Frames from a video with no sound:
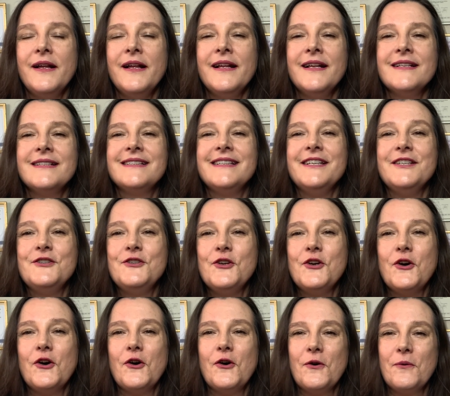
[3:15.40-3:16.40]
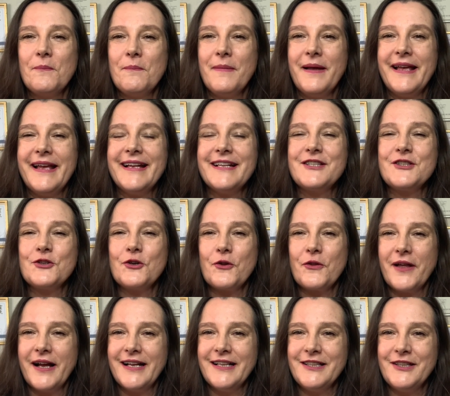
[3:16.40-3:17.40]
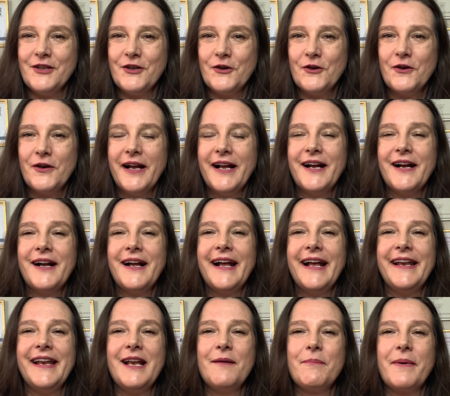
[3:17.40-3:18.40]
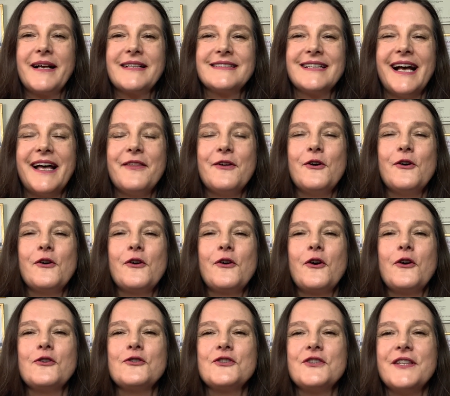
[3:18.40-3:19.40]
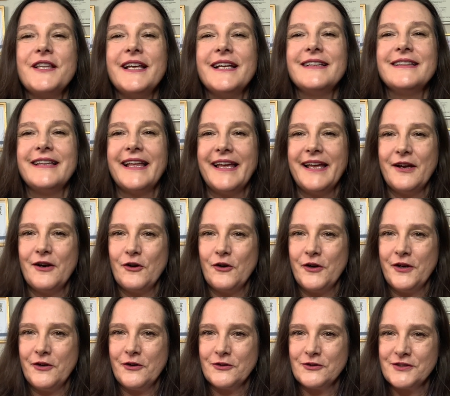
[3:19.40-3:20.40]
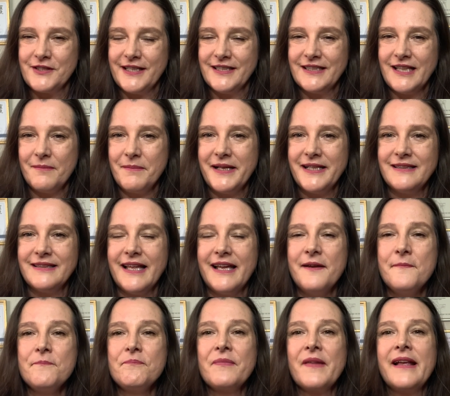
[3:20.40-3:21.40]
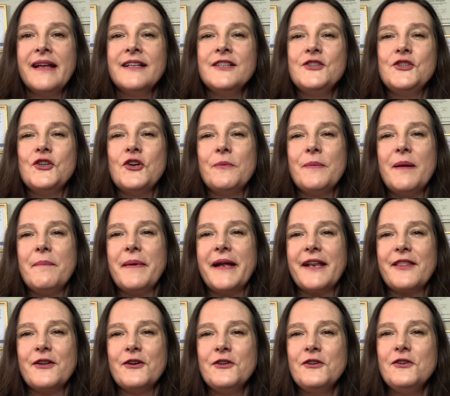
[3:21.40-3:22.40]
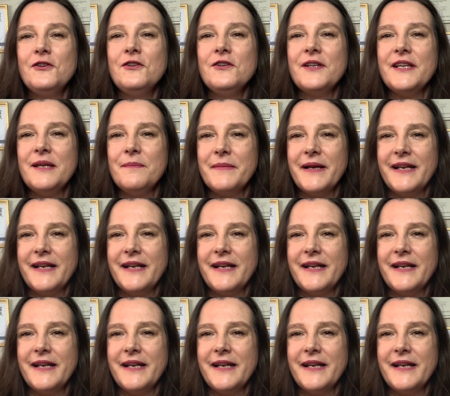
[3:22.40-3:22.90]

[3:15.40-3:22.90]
Si yo me he hecho daño en el pasado, consciente o inconscientemente, yo me perdono y me